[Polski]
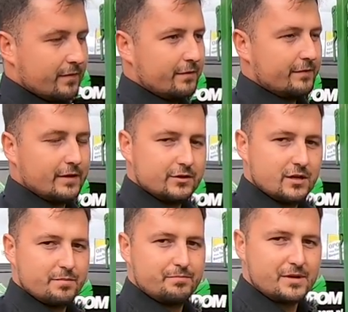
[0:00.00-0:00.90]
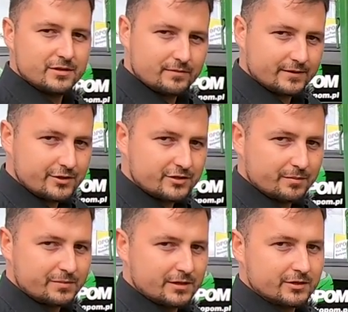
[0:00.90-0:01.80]
wewnętrznej
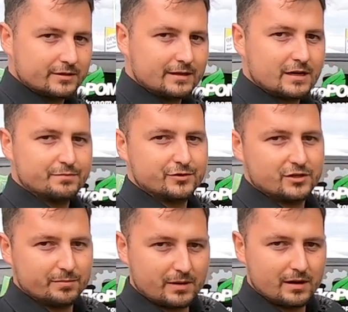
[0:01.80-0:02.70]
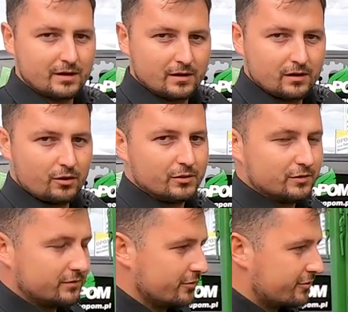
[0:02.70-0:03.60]
5,25, tak jak przyczepa o
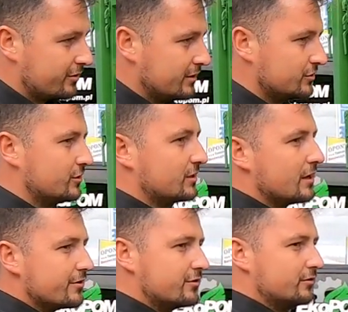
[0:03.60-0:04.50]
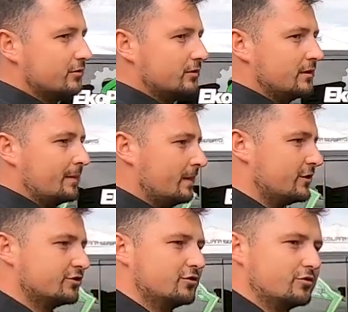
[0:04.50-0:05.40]
ładowności 14 ton
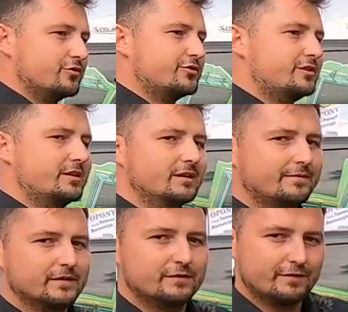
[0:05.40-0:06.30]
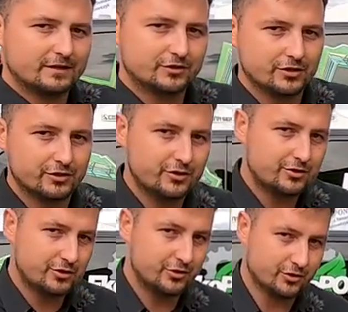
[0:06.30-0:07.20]
i szerokości
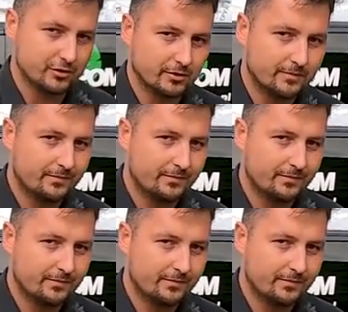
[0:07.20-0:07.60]
2,43.